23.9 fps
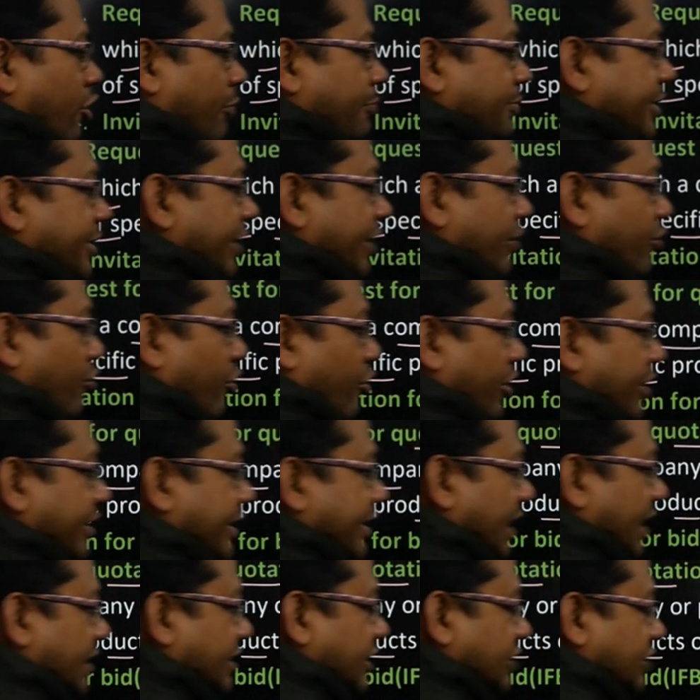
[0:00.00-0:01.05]
ऑप्टेन
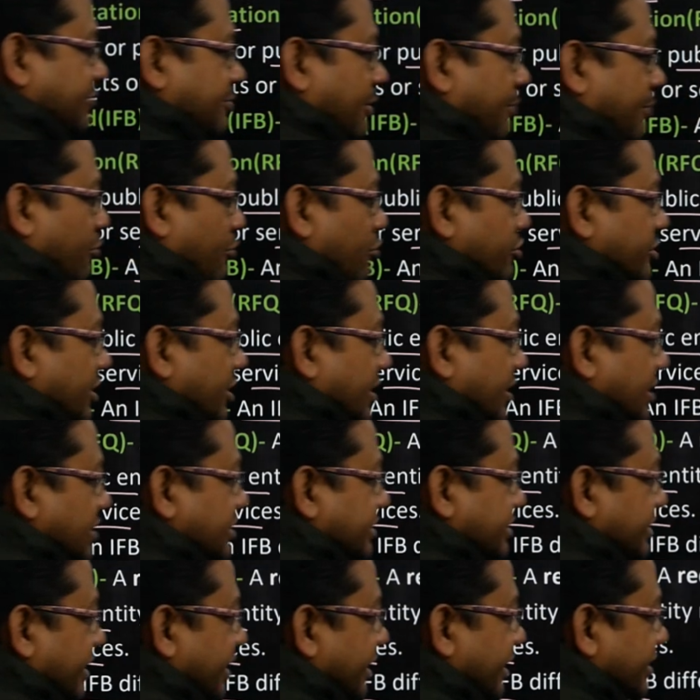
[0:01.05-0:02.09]
कॉन्ट्रैक्टर्स प्रपोजल
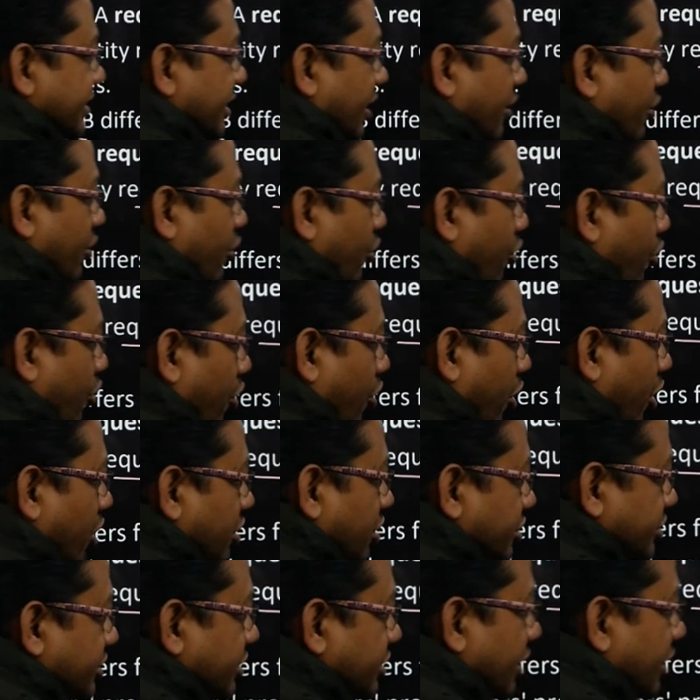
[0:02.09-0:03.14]
कंसर्निंग द
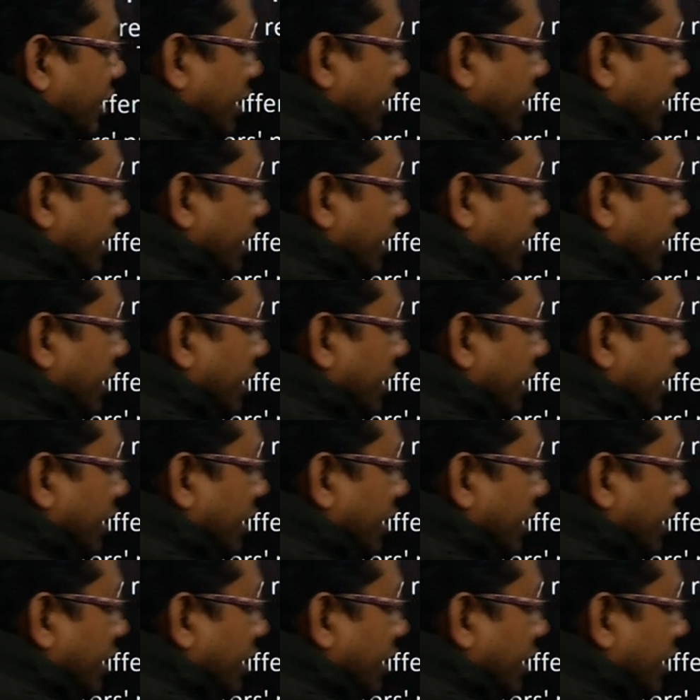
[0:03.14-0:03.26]
कॉस्ट